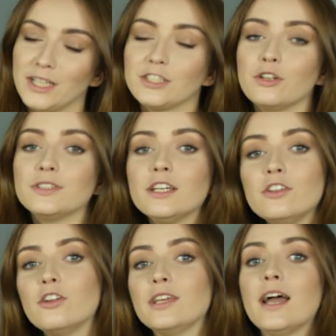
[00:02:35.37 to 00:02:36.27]
Dlatego
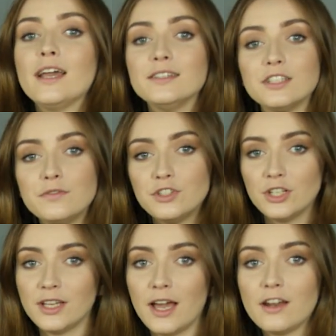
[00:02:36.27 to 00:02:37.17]
technologia Acer
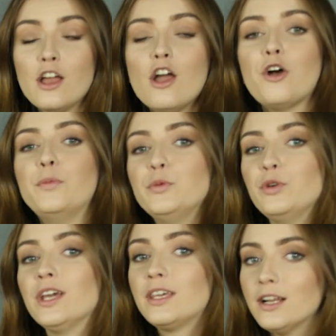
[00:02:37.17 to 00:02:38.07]
Vision Care
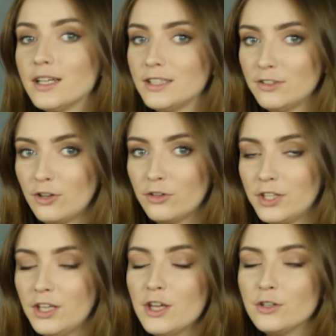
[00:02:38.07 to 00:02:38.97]
obejmuje kilka
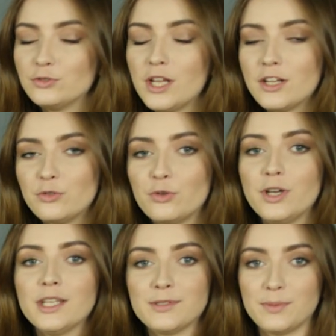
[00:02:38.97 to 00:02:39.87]
technologii, która
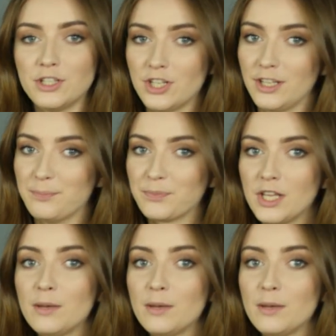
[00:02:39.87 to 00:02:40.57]
redukuje nam zmęczenie.